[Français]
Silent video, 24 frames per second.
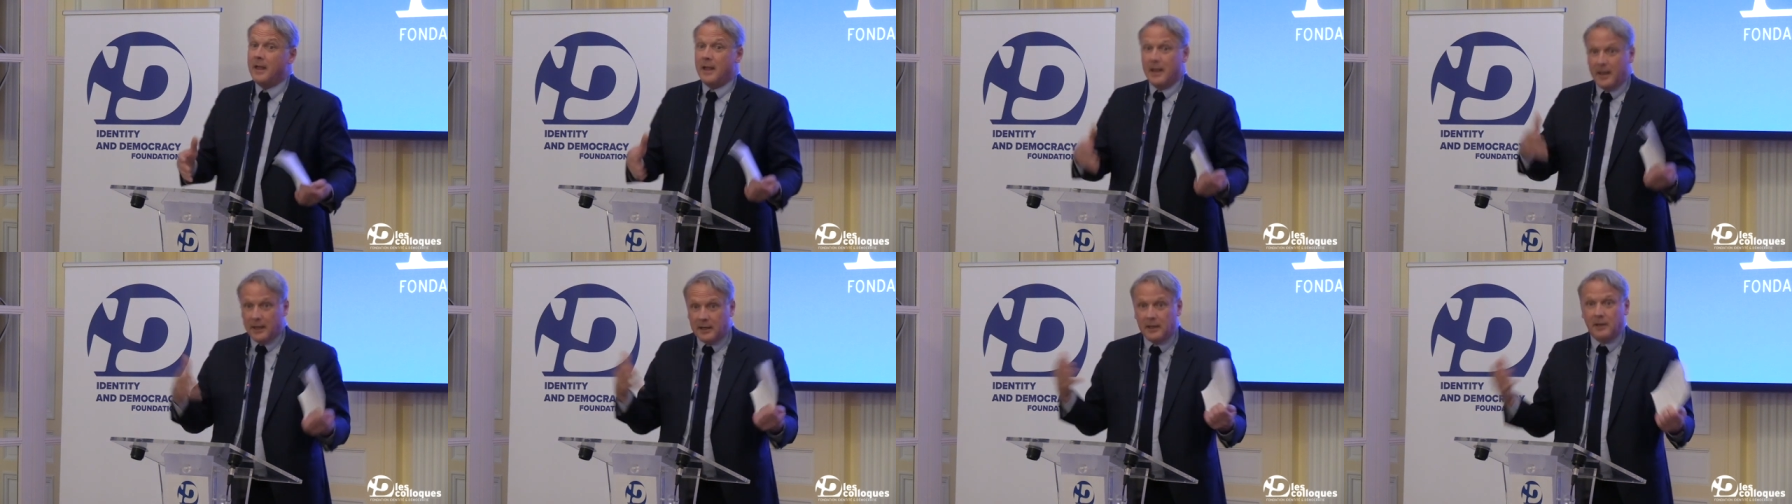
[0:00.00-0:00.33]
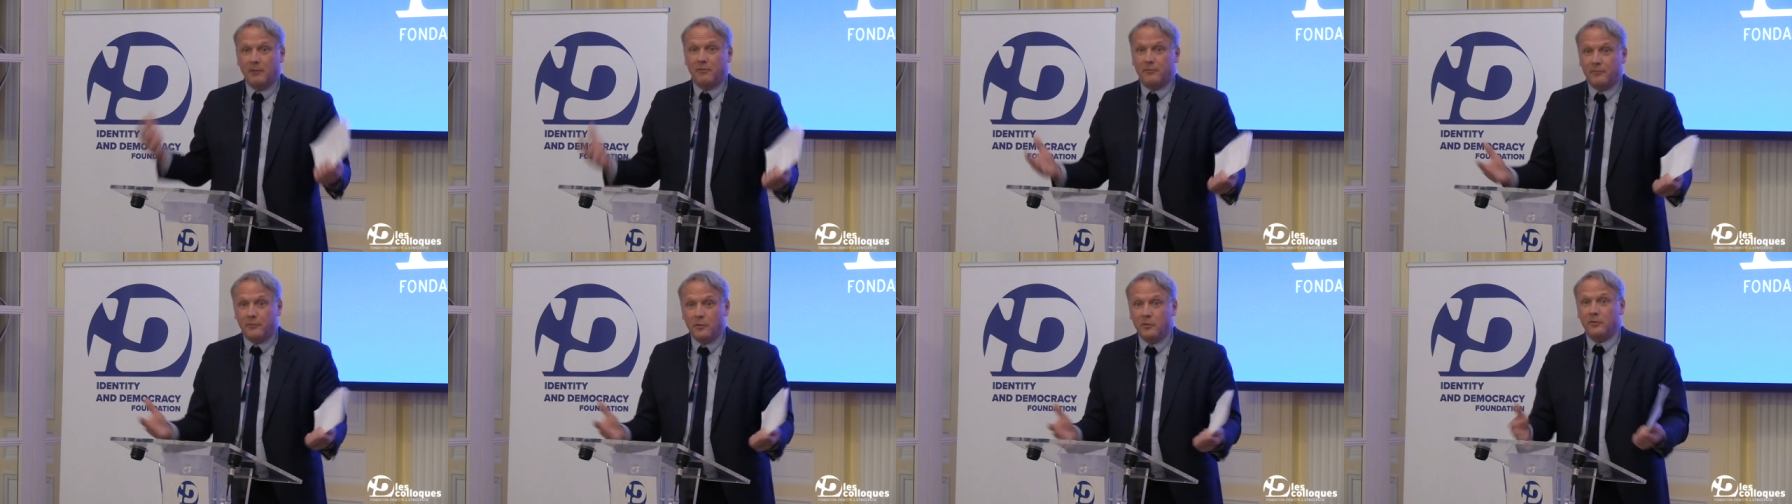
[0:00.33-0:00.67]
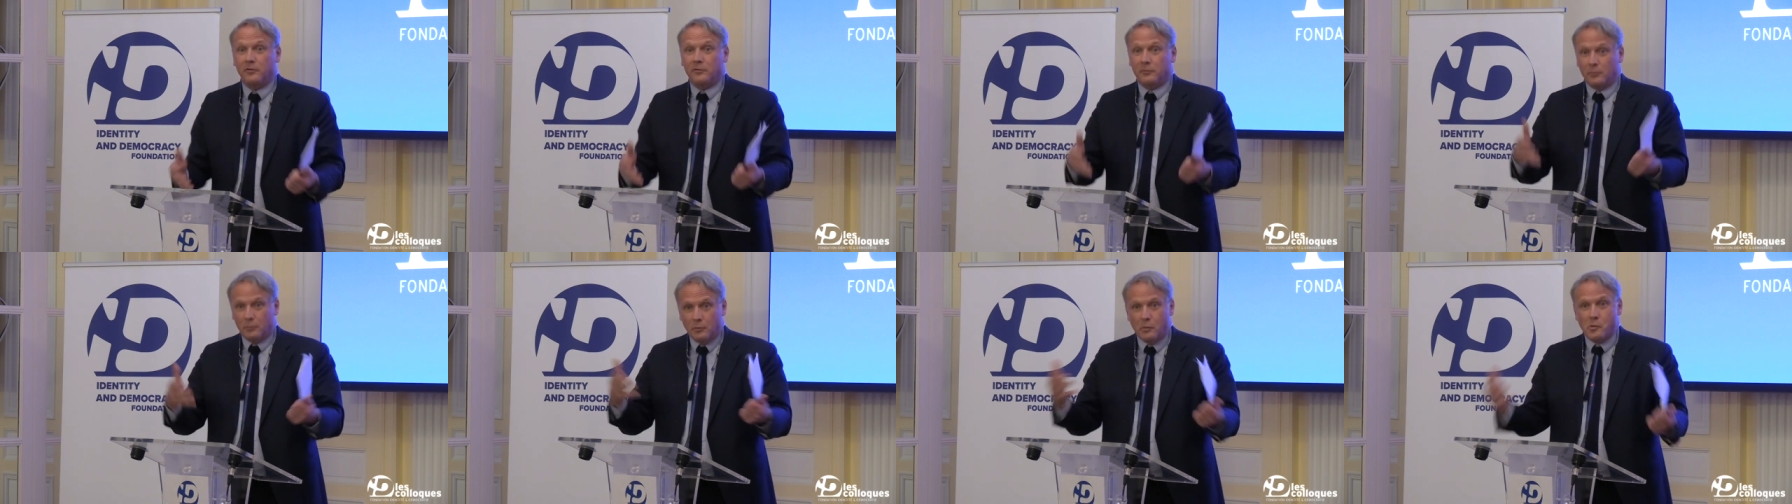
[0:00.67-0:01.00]
et qui
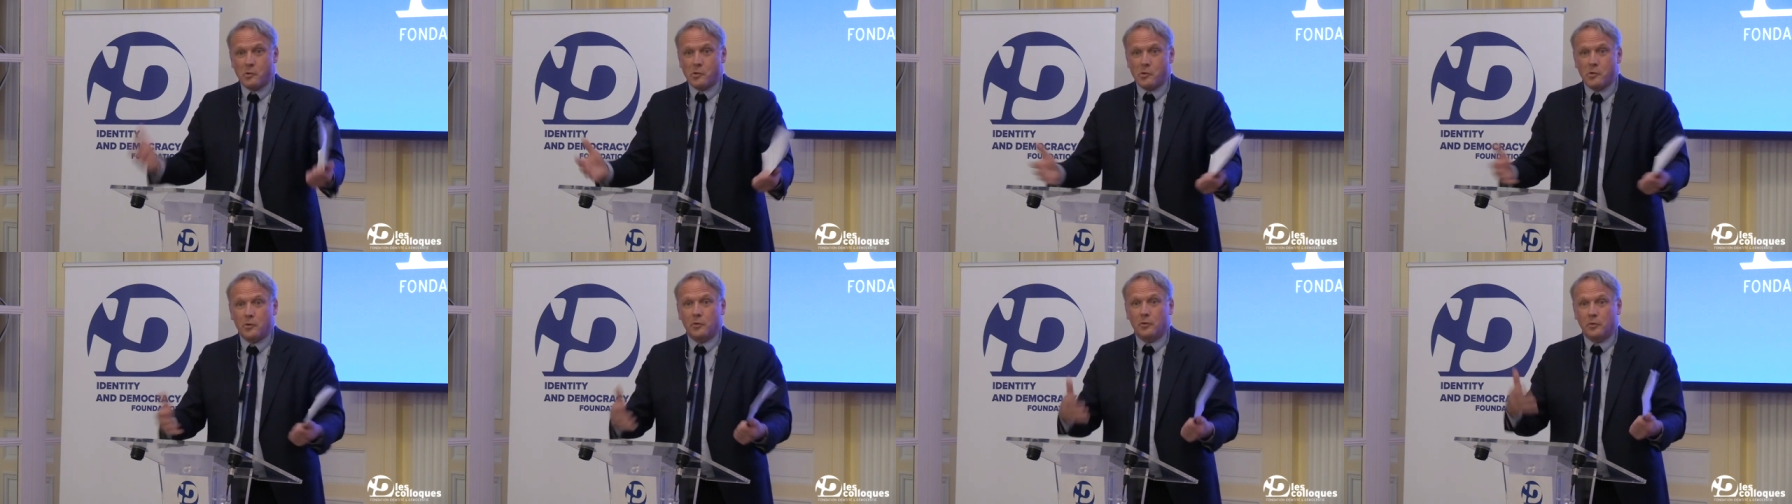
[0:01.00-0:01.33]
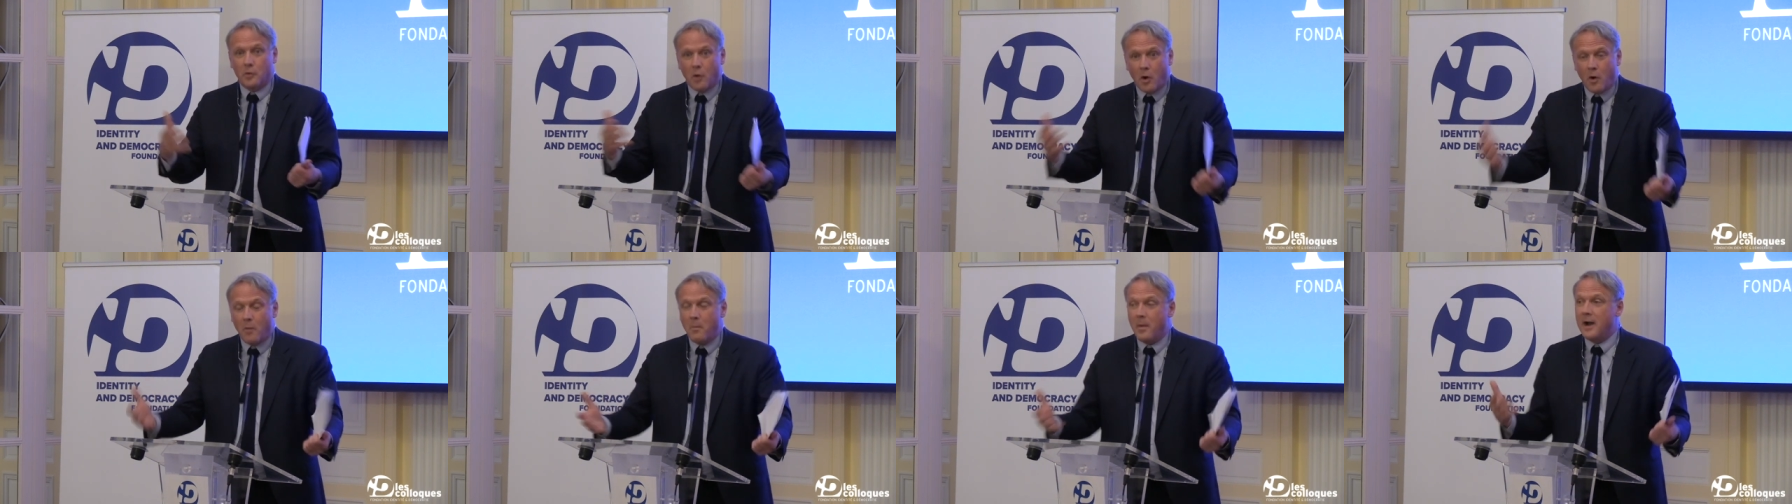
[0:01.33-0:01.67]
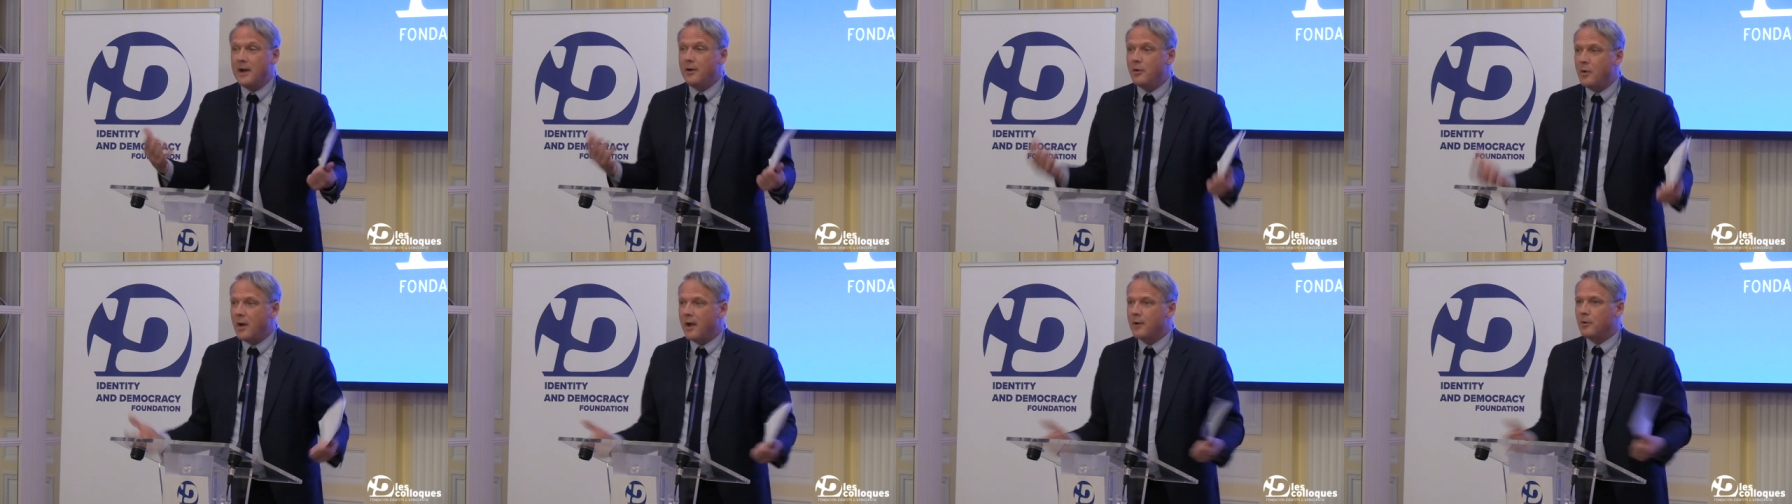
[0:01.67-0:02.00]
faussent le jeu
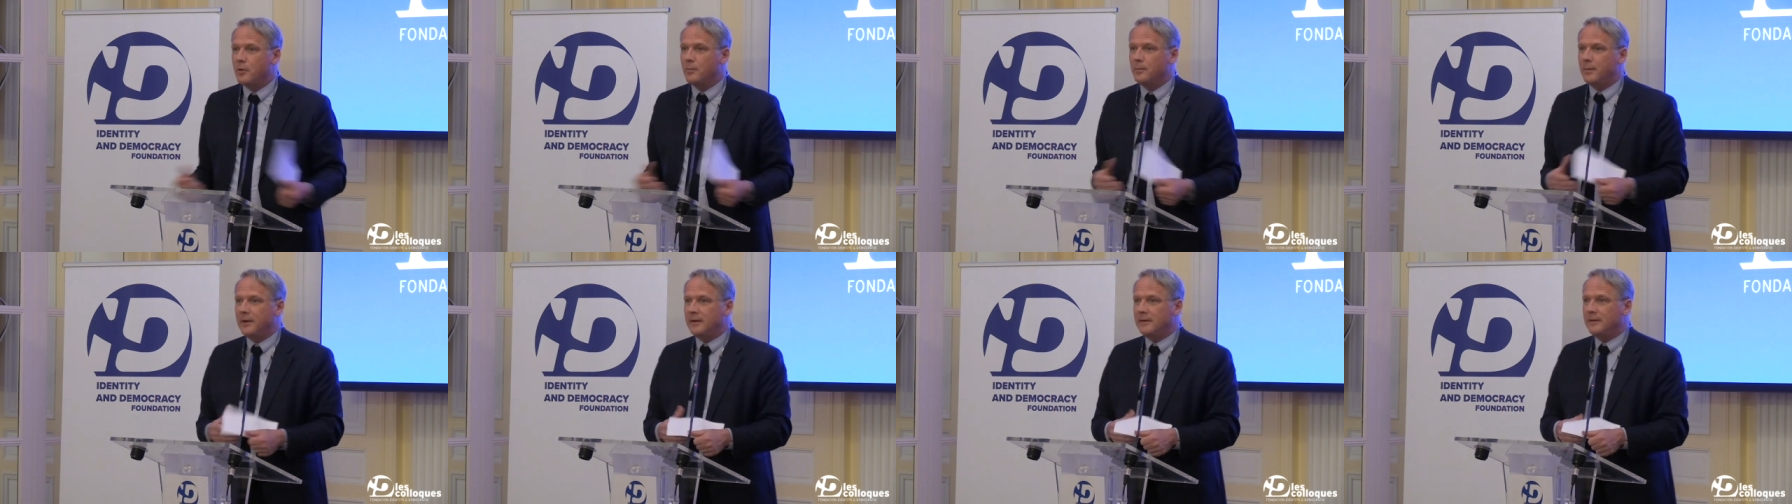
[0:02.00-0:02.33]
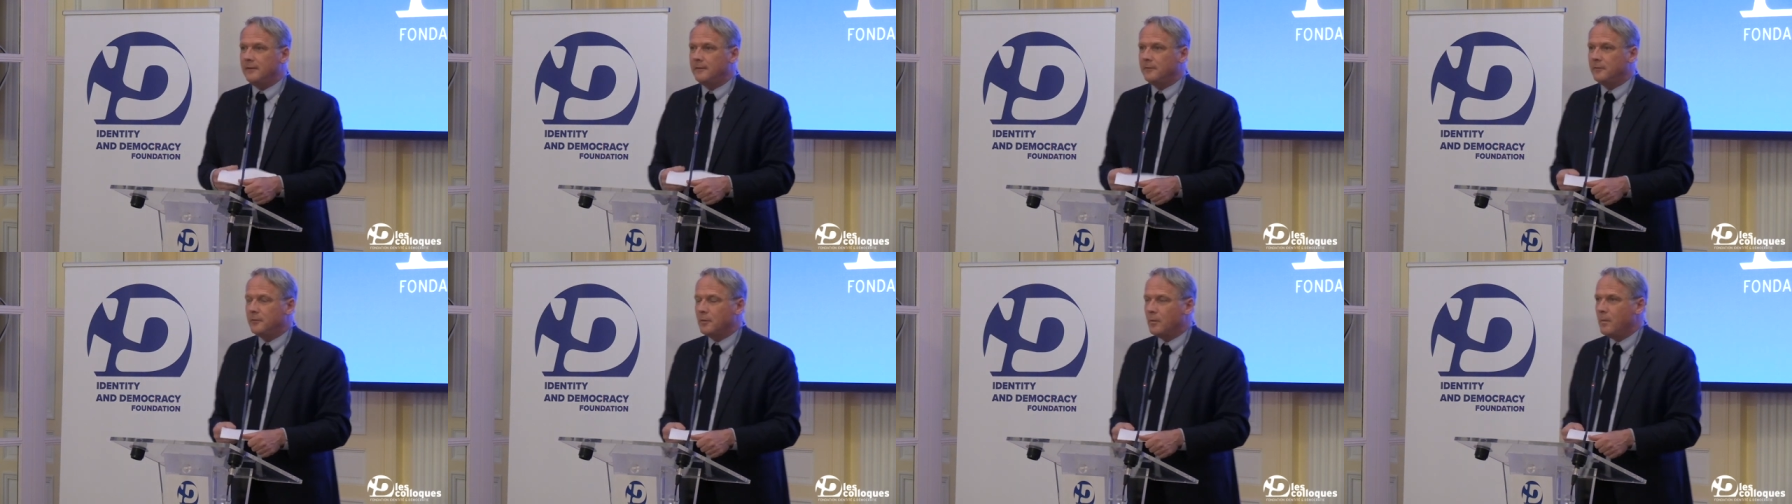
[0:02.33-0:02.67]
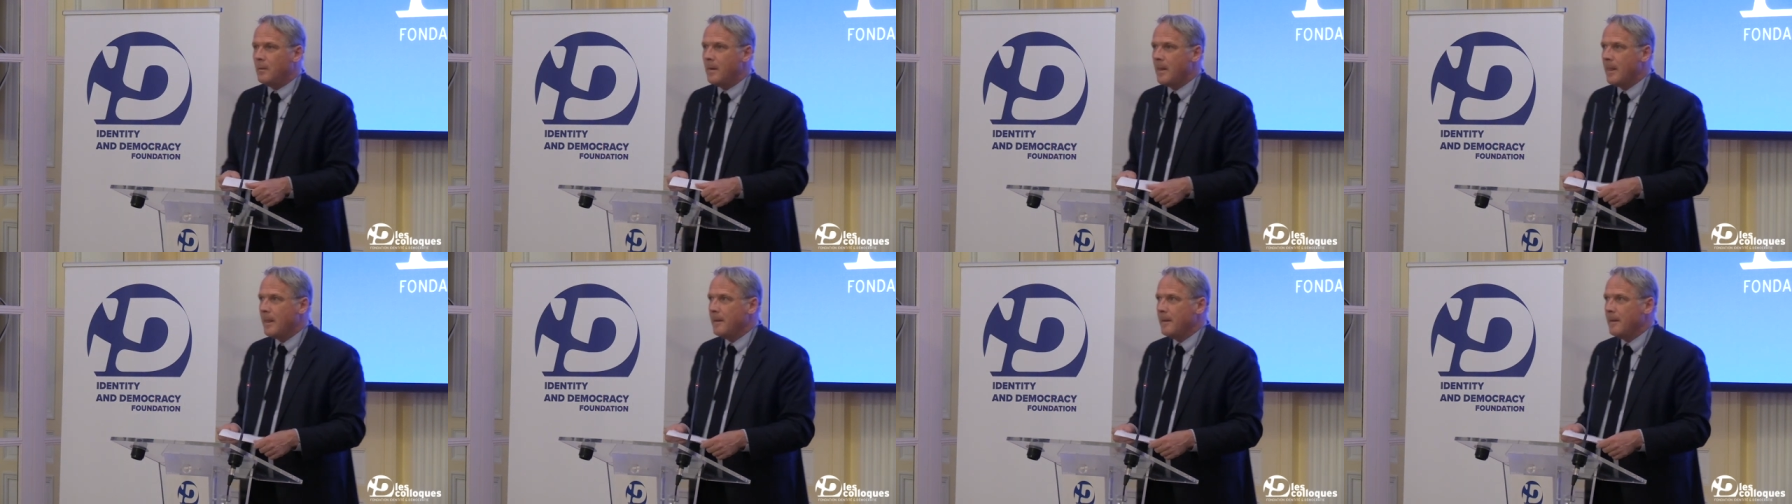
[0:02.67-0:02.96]
normal de la compétition.